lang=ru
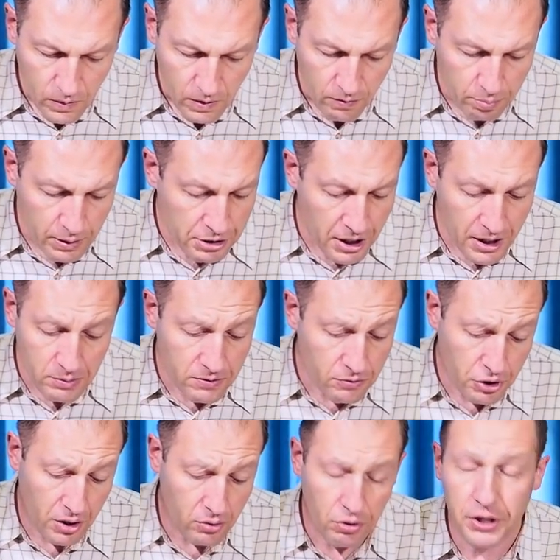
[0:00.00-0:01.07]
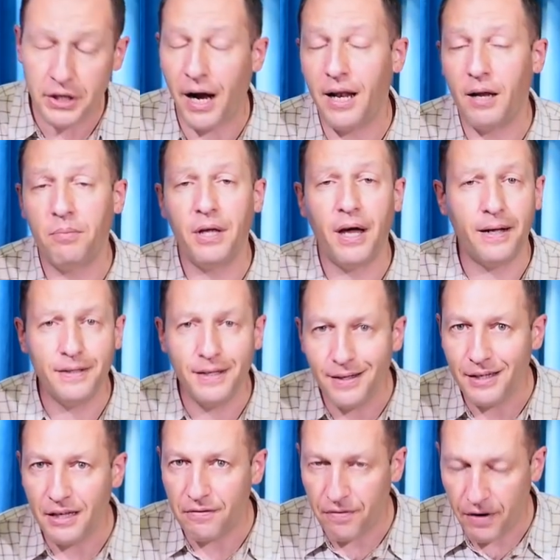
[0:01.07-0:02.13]
Воплощением совершенно уникальным. Ни
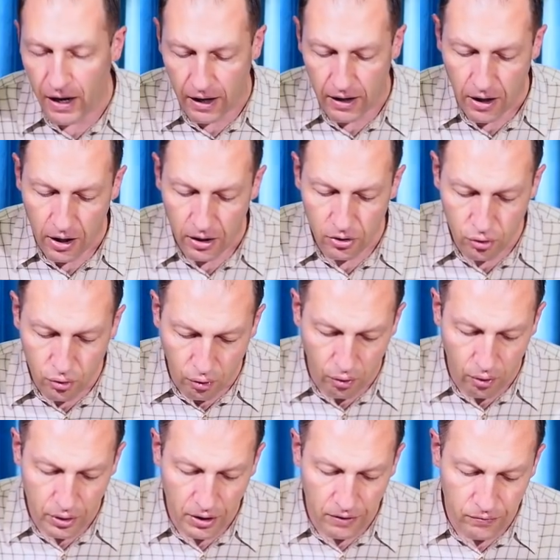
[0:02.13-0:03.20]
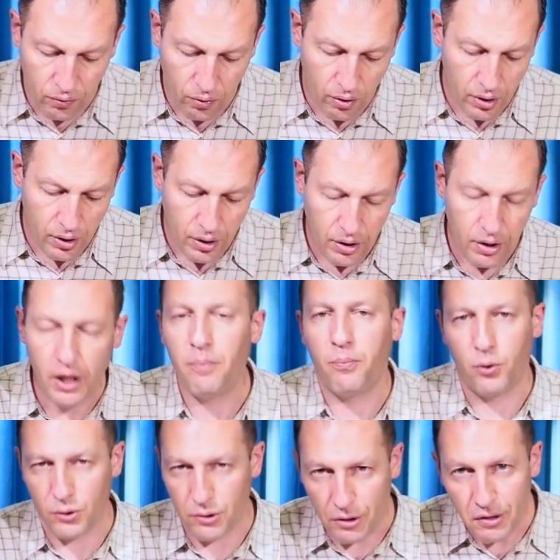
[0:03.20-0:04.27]
один еврей до него и
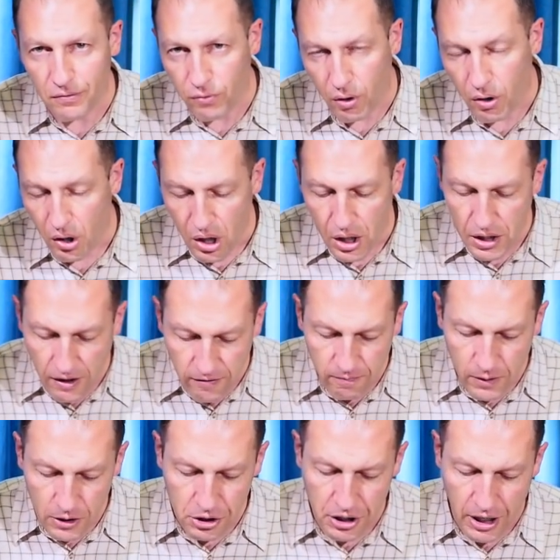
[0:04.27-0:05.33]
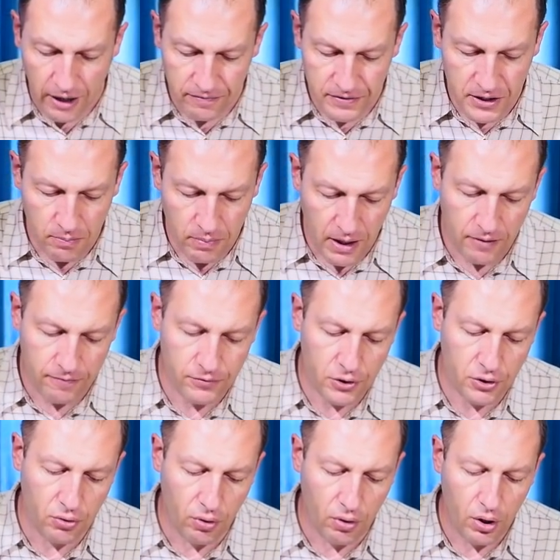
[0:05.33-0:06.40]
после него не вмещал в себе
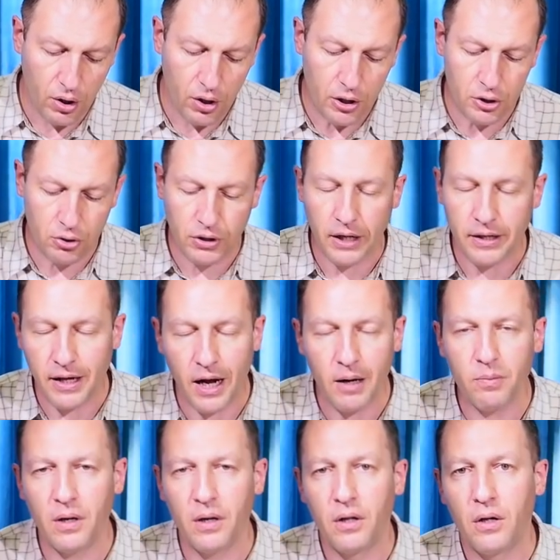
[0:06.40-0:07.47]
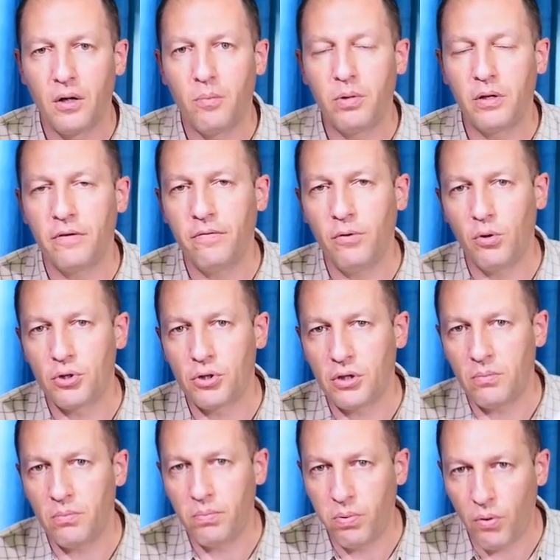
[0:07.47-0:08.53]
все, что когда-либо было
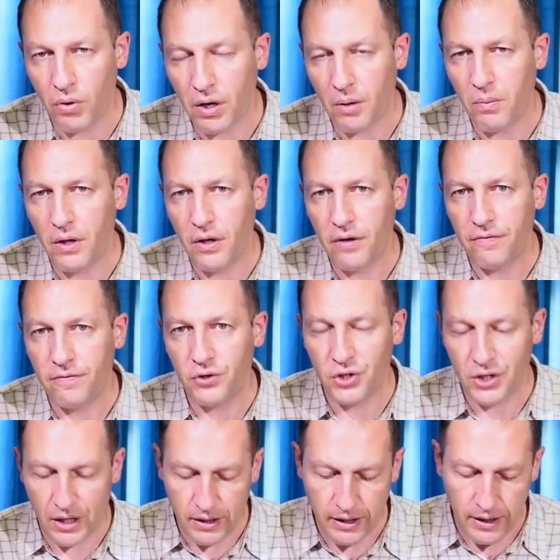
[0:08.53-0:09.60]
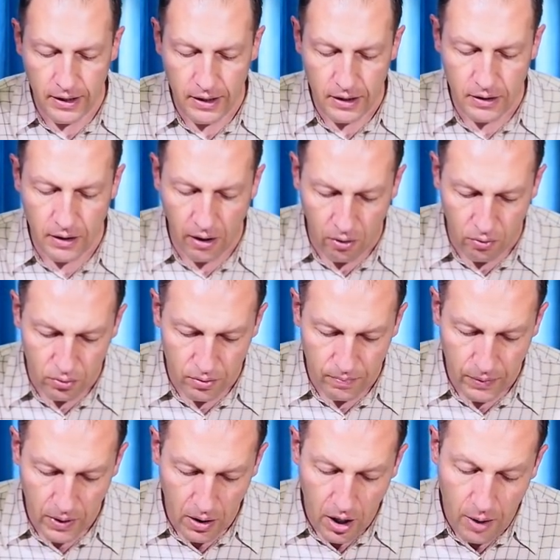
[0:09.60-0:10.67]
вложено Богом в целый народ.
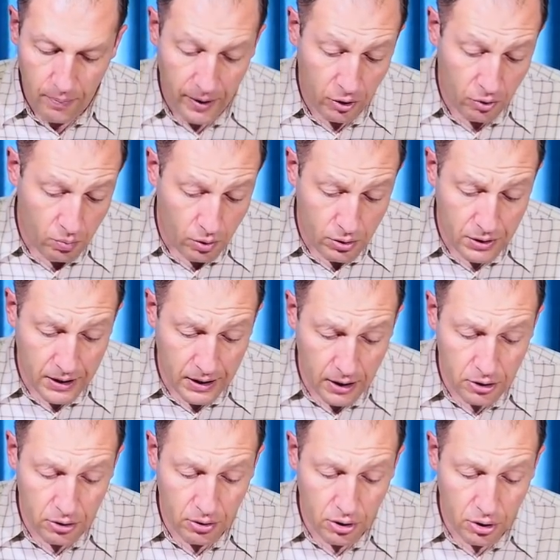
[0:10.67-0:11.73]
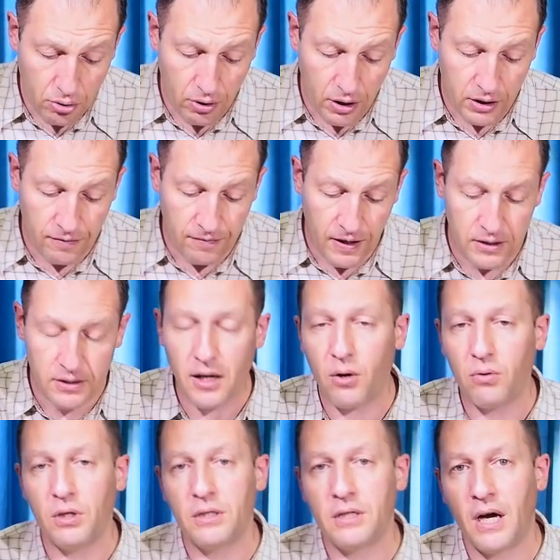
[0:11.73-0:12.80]
И поэтому можно сказать, что Иешуа – это весь
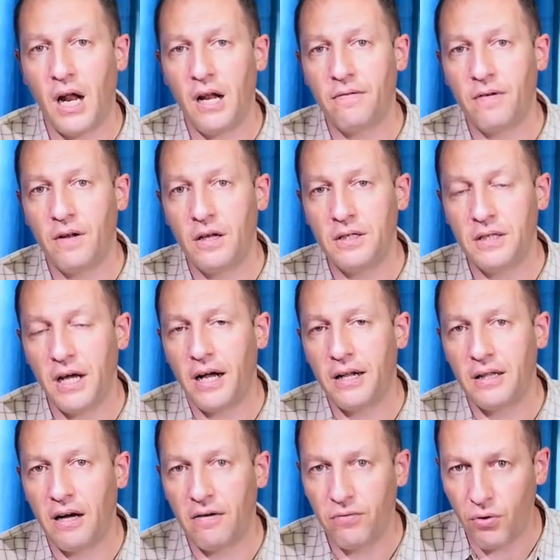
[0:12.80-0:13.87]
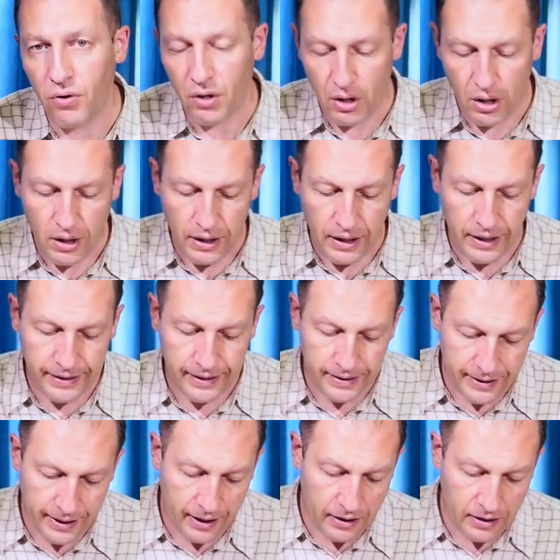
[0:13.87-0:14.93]
народ Израиля в лице одного а,
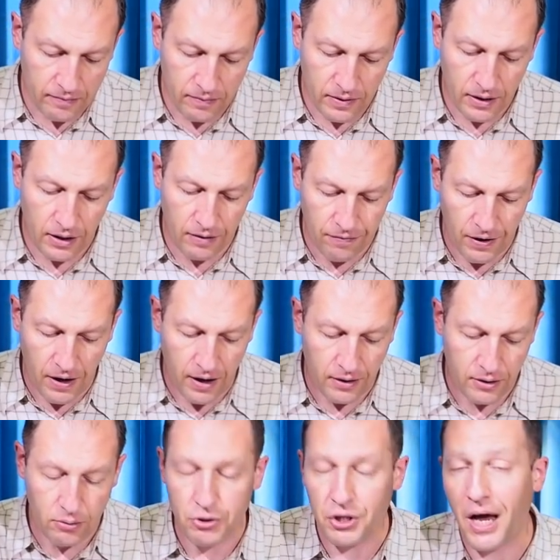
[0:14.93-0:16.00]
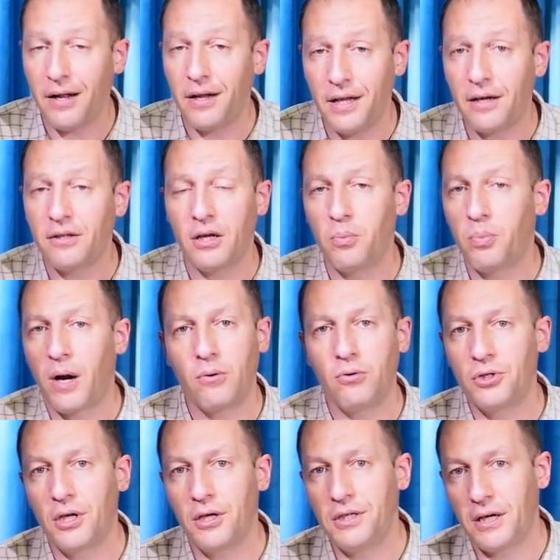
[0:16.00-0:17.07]
конкретного еврея. Не случайно некоторые
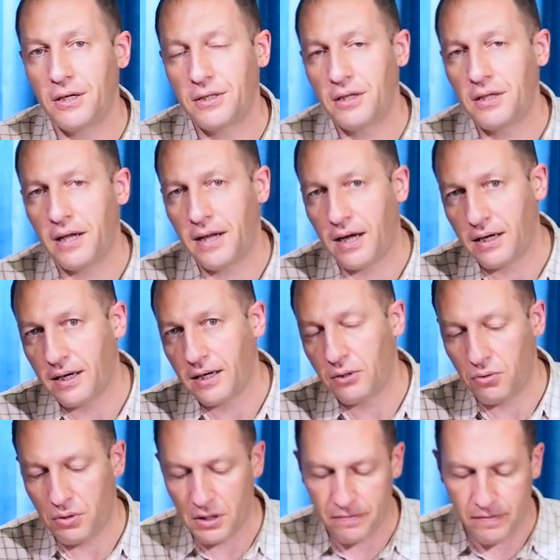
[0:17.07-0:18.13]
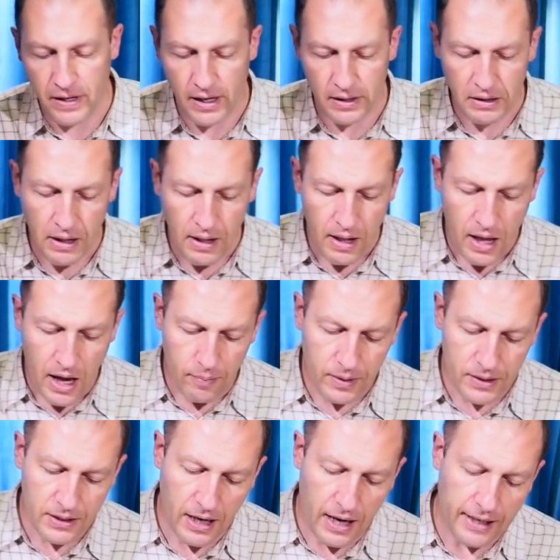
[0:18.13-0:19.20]
пророческие тексты Танаха, которые говорят об
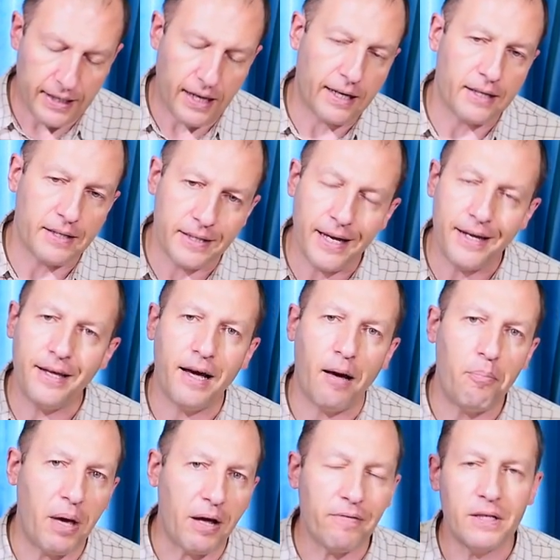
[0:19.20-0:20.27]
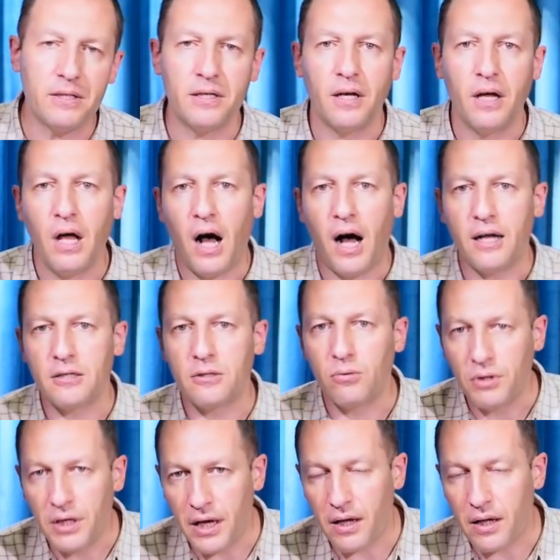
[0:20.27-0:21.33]
Израиле как о сыне, о первенце, о
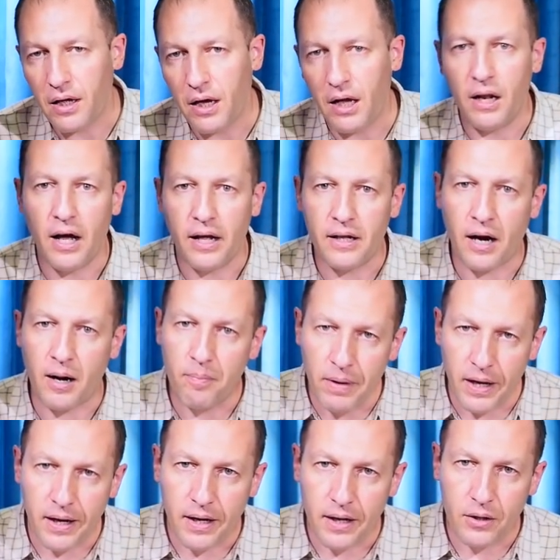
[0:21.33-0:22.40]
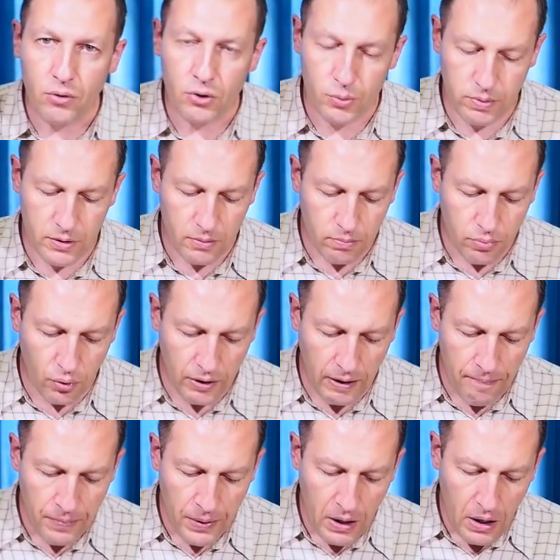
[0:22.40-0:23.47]
слуге или о рабе Господа
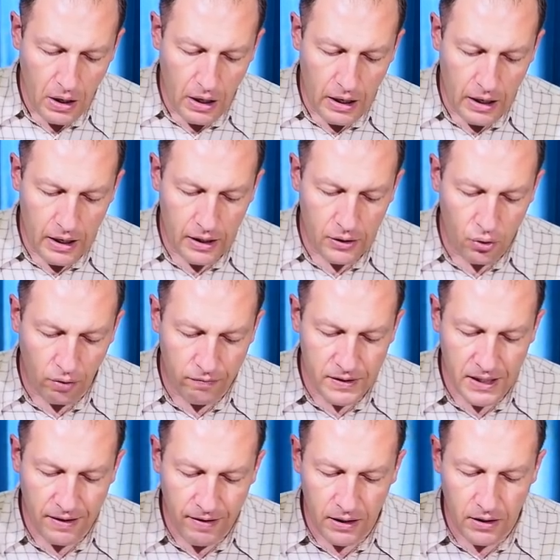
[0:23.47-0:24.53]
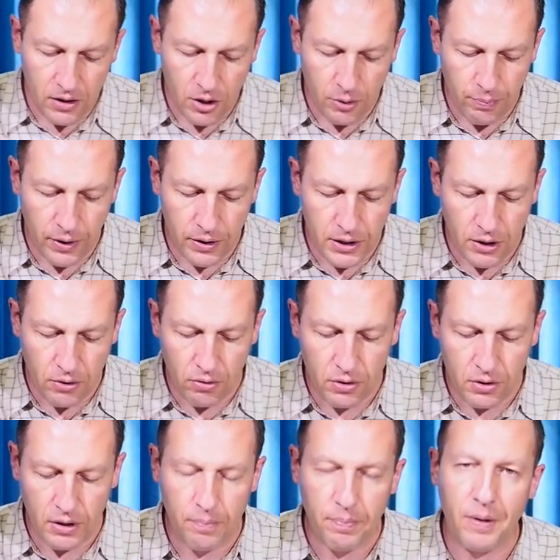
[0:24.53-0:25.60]
Бога, а, Новый Завет
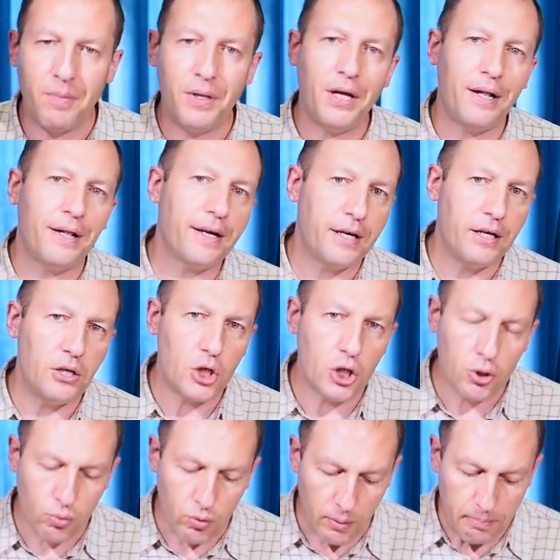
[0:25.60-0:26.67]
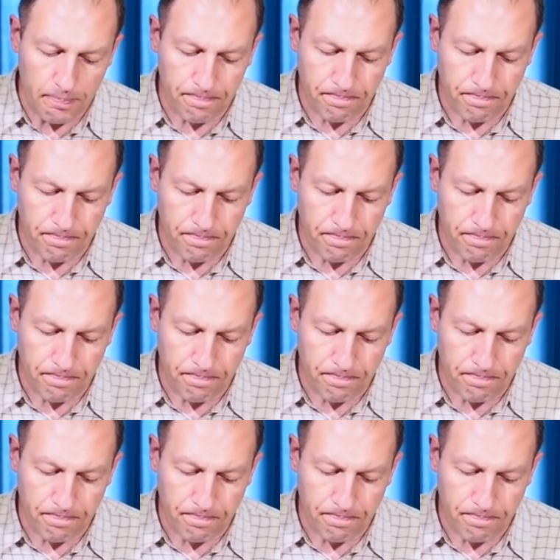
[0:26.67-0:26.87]
интерпретирует а, применительно к Иешуа.